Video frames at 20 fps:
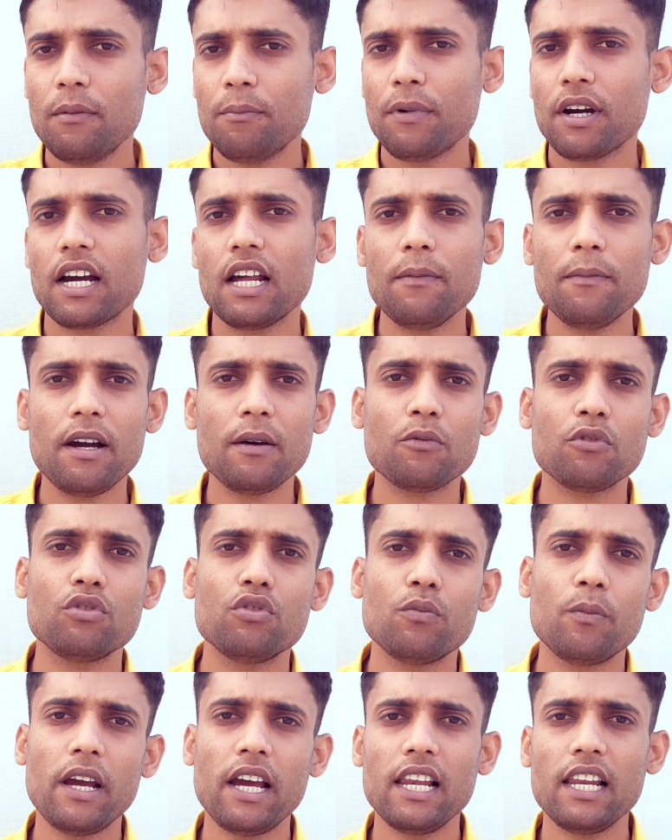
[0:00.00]
बगल में आपको
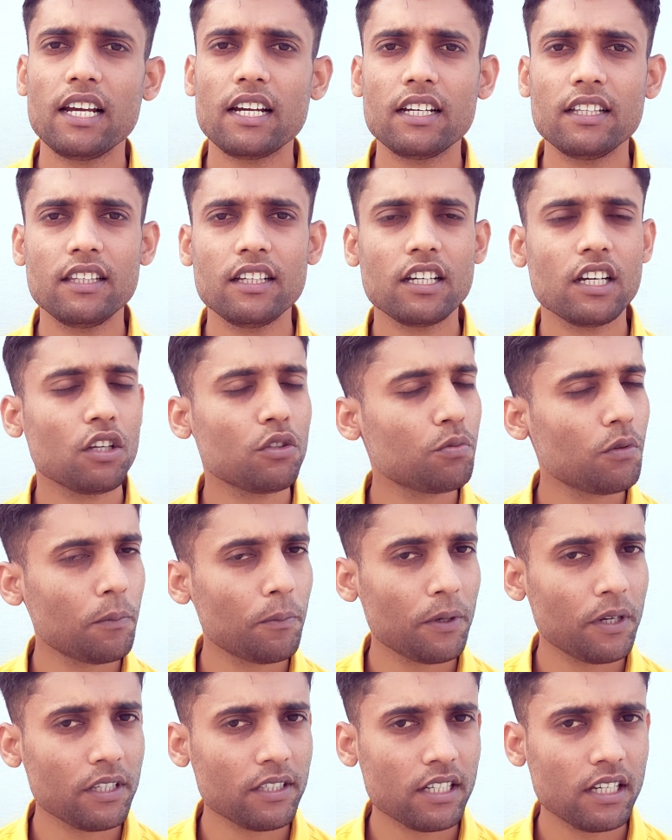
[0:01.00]
जो बेल आइकन दिखा उस पर
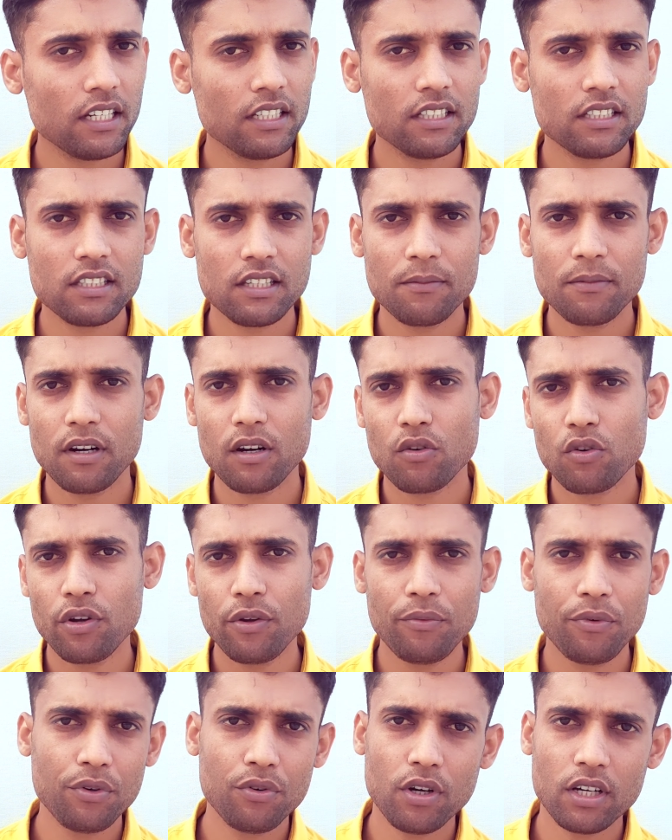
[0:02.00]
प्रेस कर लीजिए जिससे मेरा
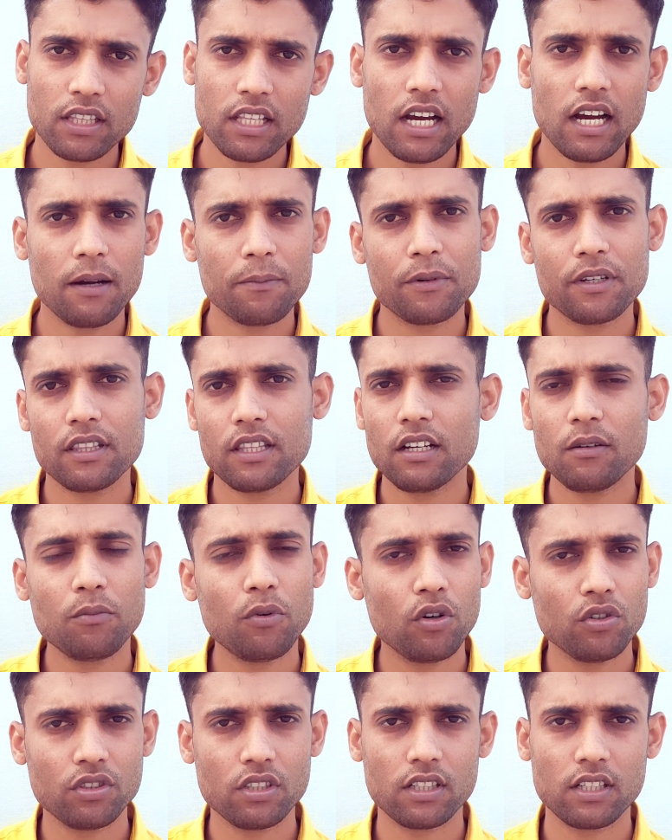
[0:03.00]
कोई वीडियो आता आपके तक
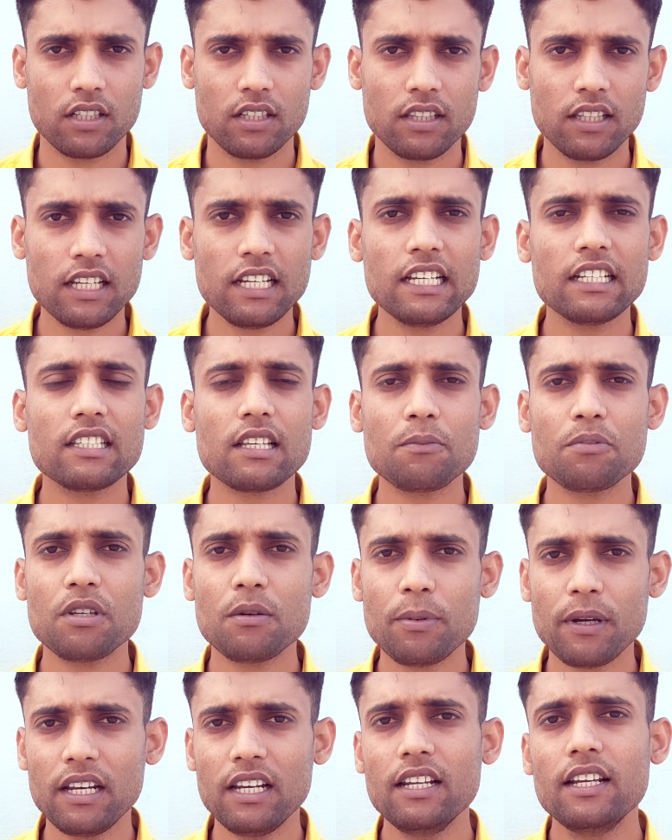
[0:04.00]
पहुंच सके देखिए सबसे
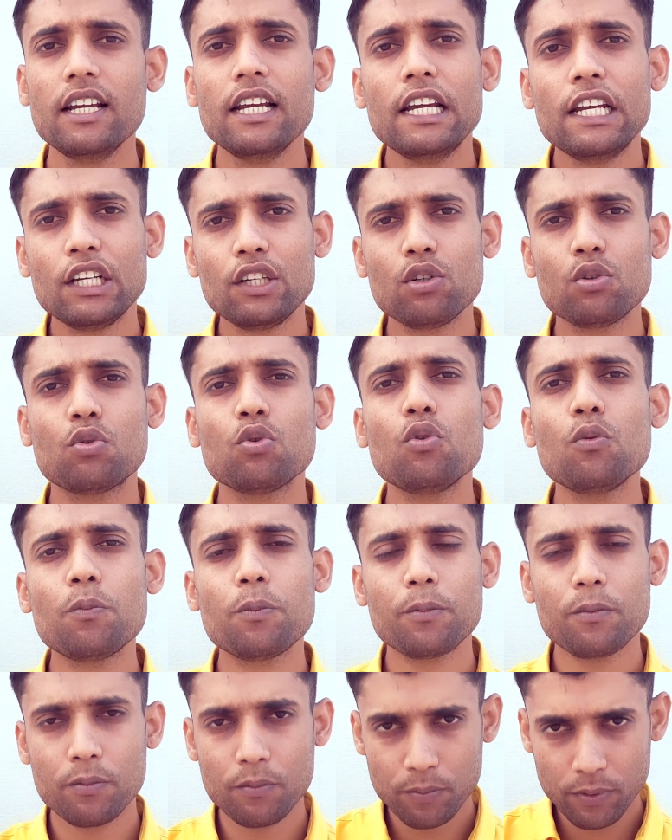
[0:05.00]
पहले यूट्यूब
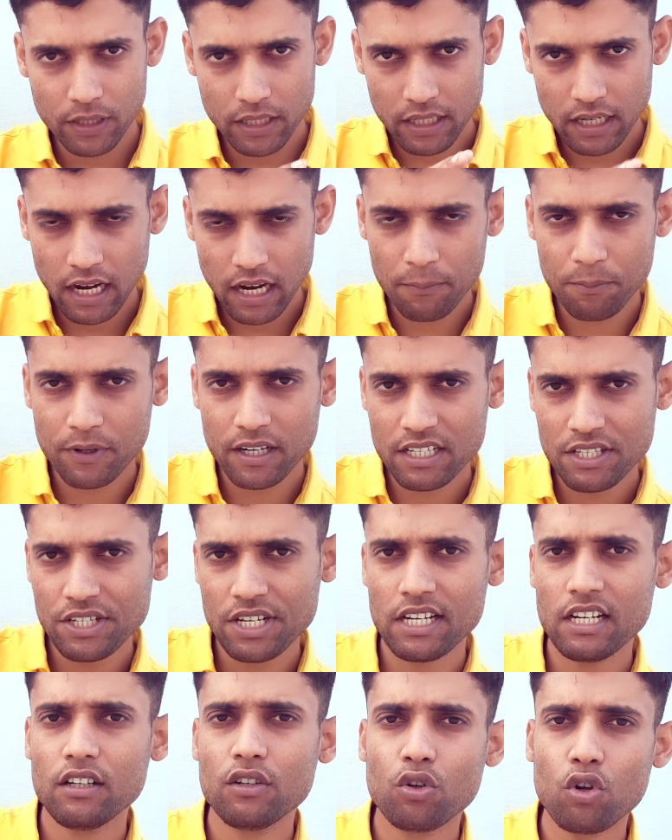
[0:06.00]
पे आपका
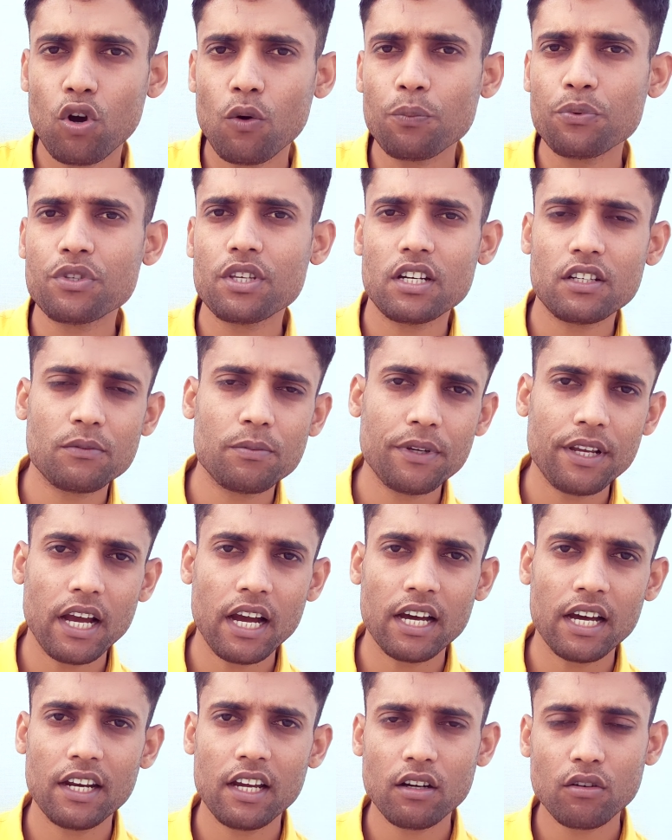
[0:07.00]
चैनल टॉप सर्च में
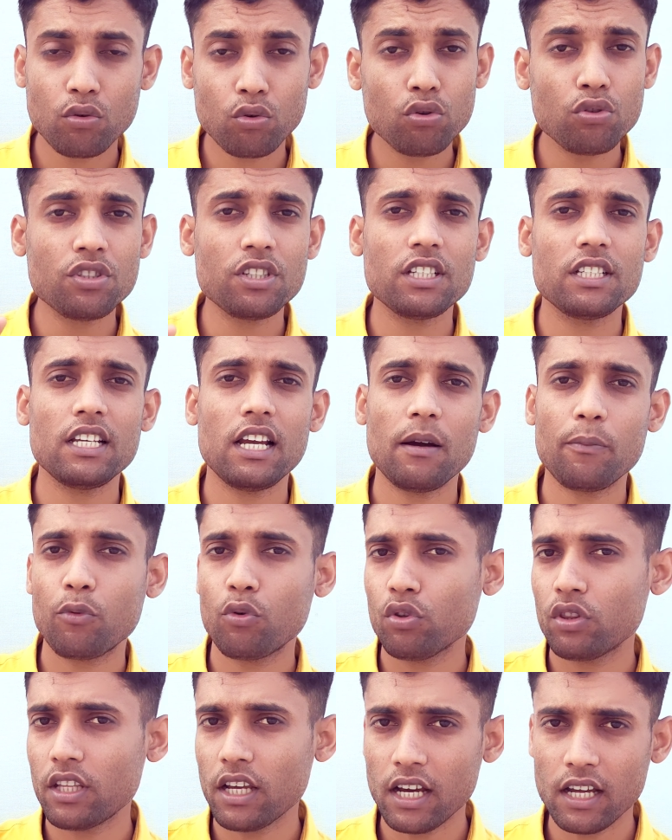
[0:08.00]
आना कुछ चीजें
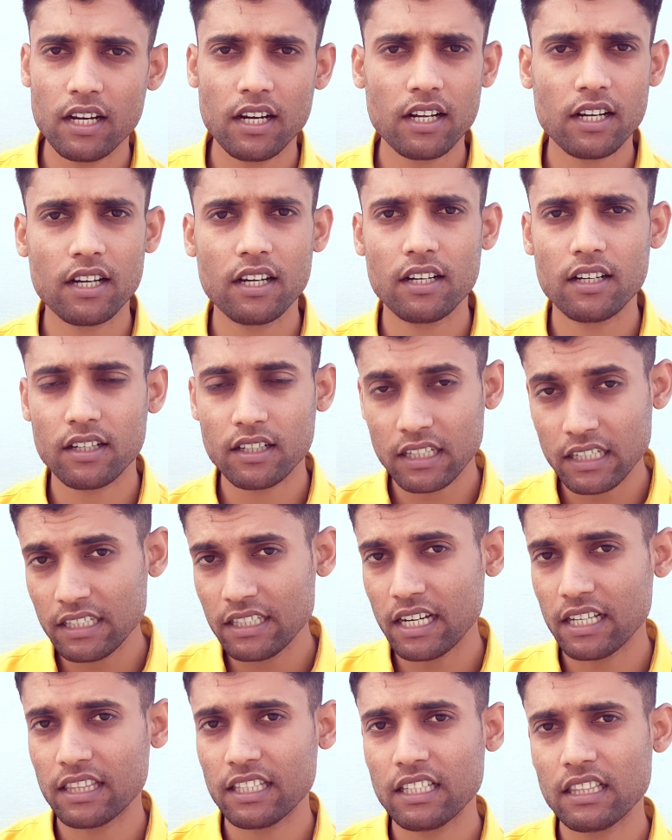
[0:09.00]
आपको ध्यान रखकर की
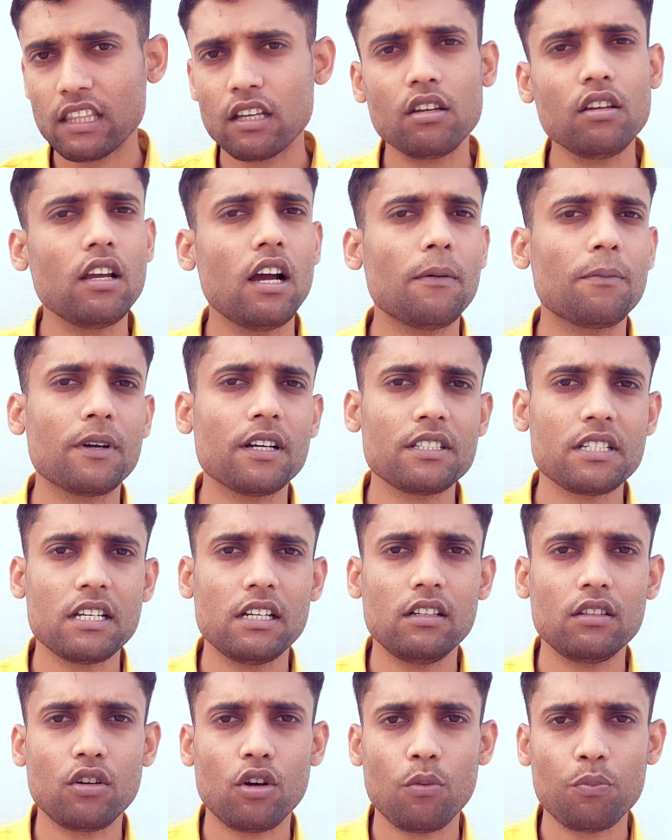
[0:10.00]
जाती तभी आपका
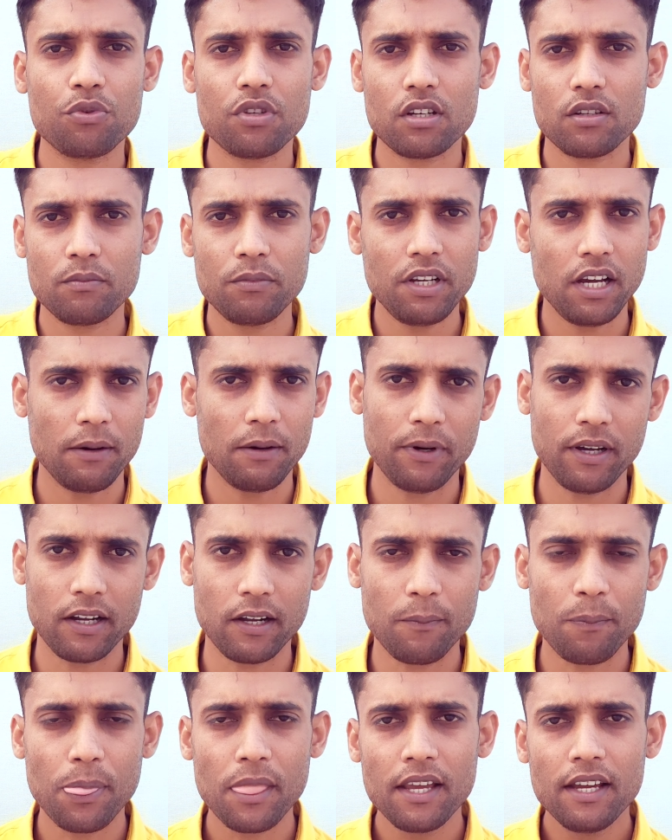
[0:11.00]
चैनल टॉप सर्च में आ
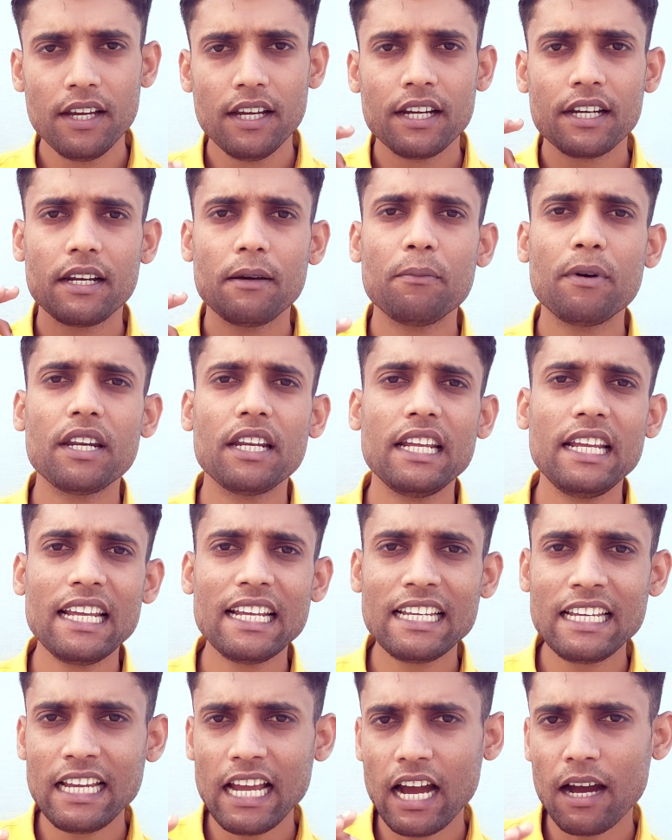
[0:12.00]
पाएगा नंबर
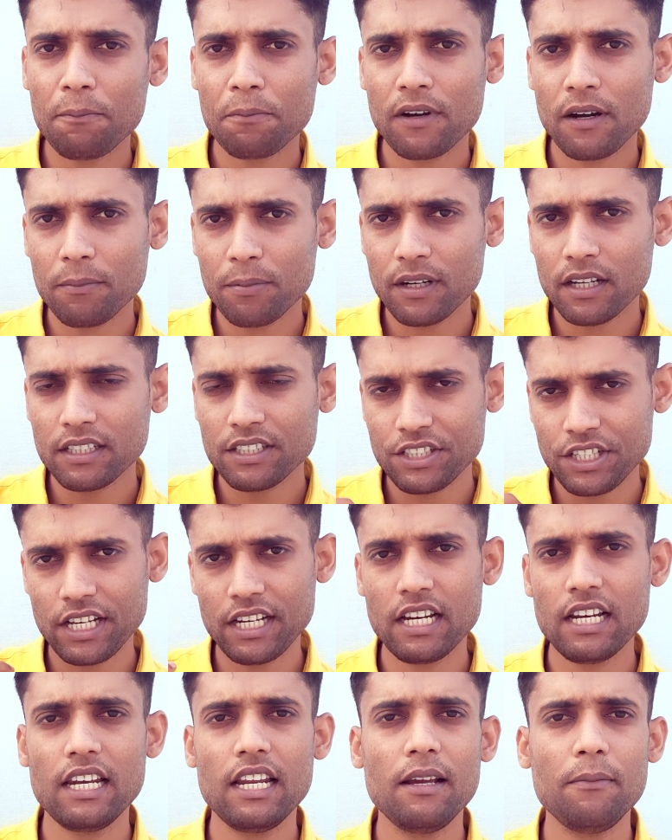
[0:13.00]
एक की आपका अपना
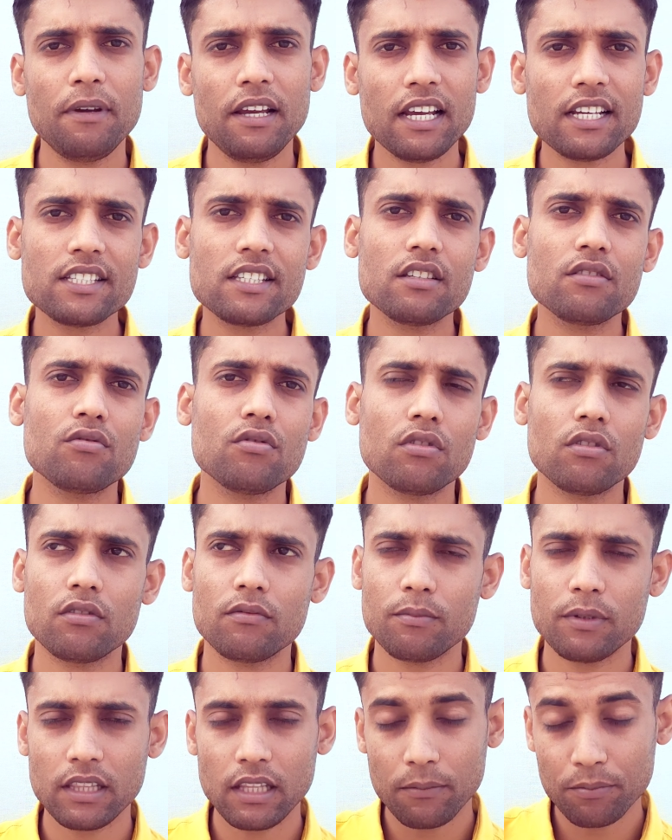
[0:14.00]
चैनल नेम ऐसे
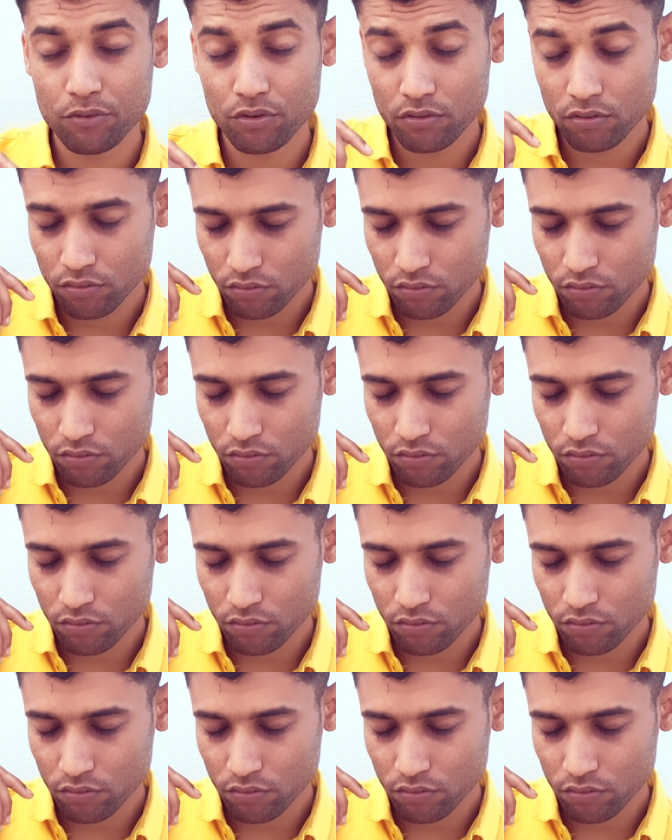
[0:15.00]
मतलब